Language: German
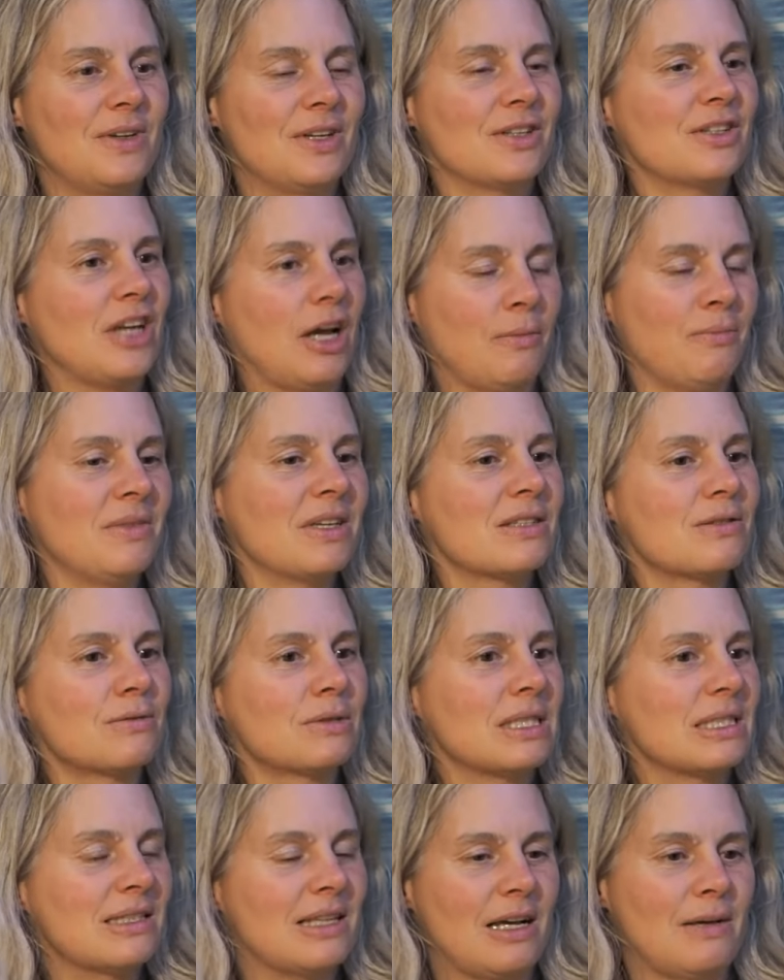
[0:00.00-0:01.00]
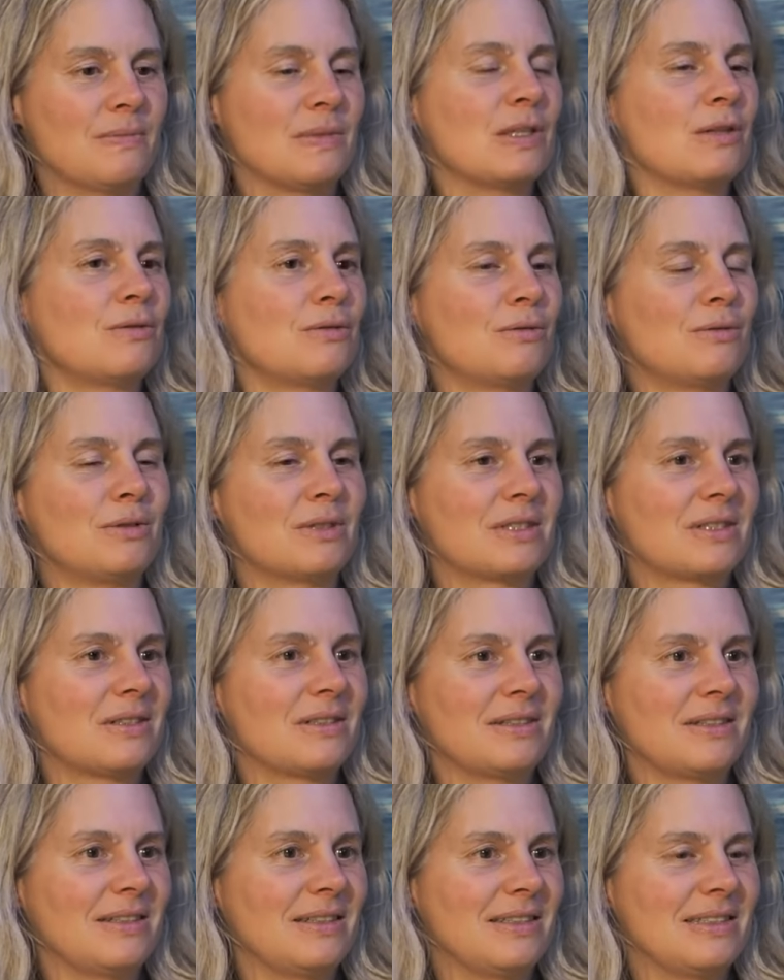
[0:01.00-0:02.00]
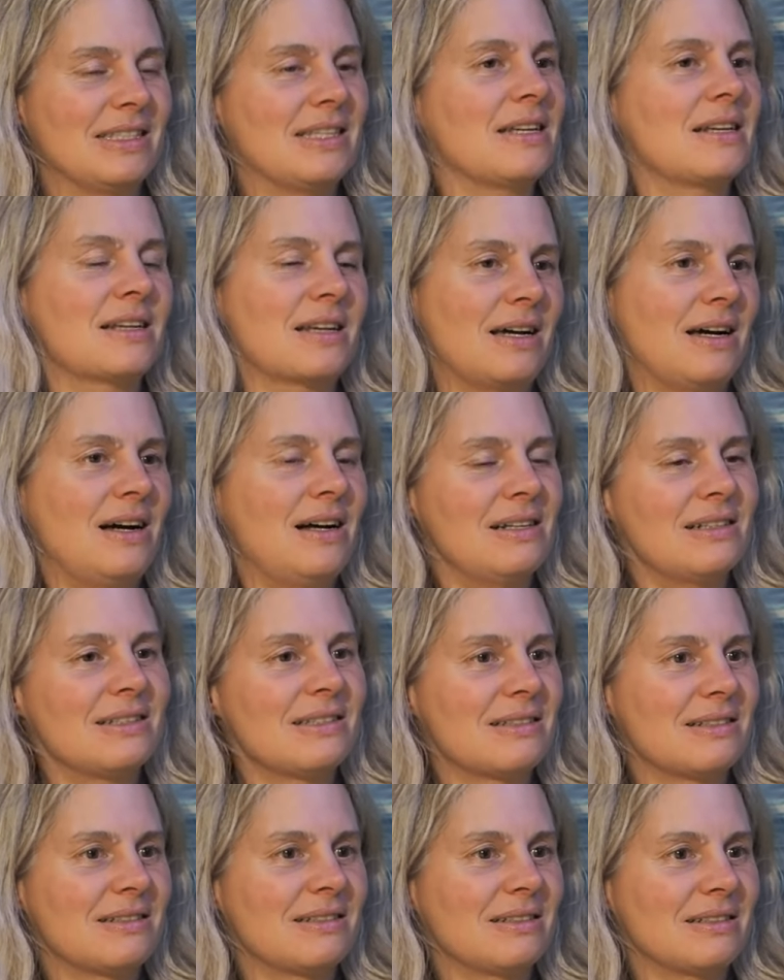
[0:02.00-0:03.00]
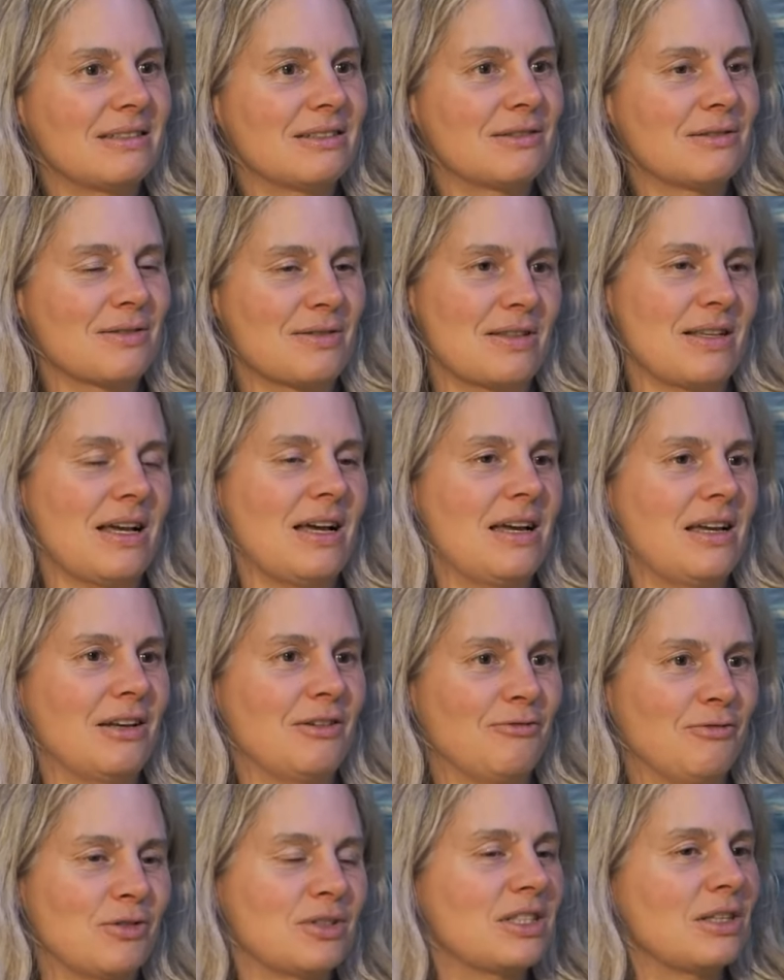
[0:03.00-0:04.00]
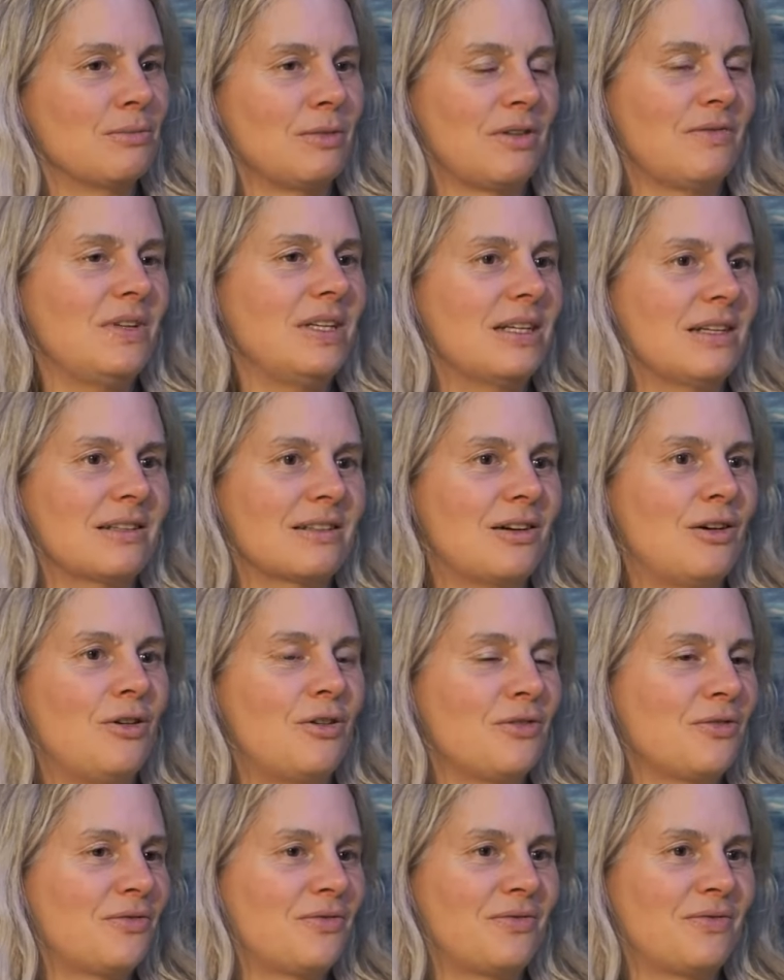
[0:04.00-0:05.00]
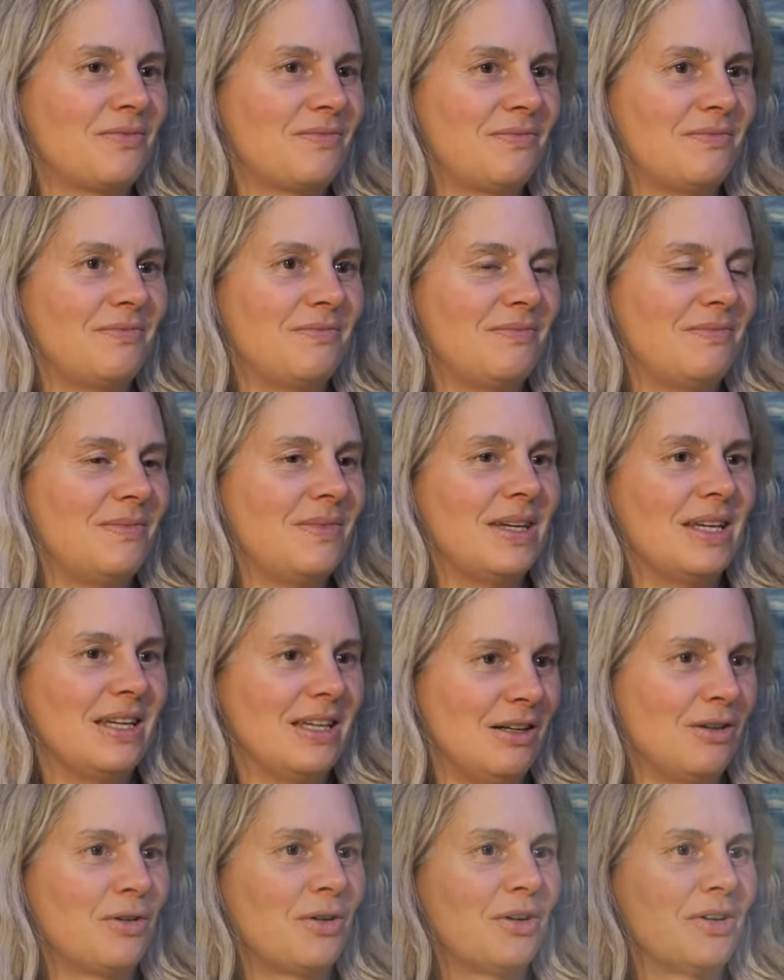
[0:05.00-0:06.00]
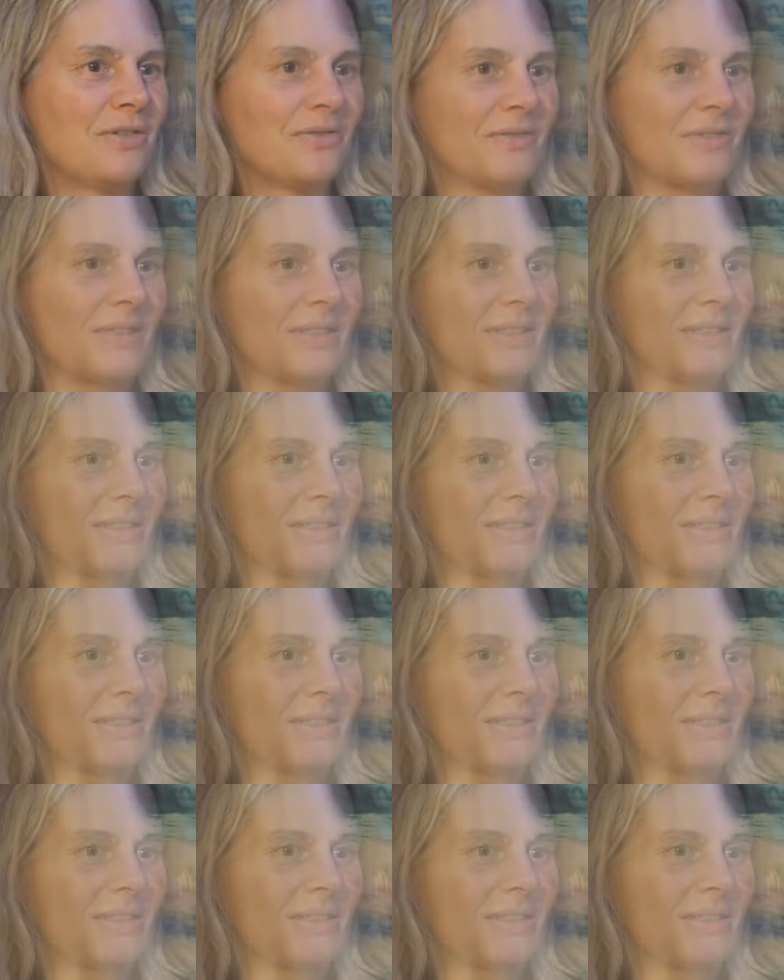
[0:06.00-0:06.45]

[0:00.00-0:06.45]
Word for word: scheint mir so das absolut Zentralste zu sein, wo es immer wieder drauf hinläuft,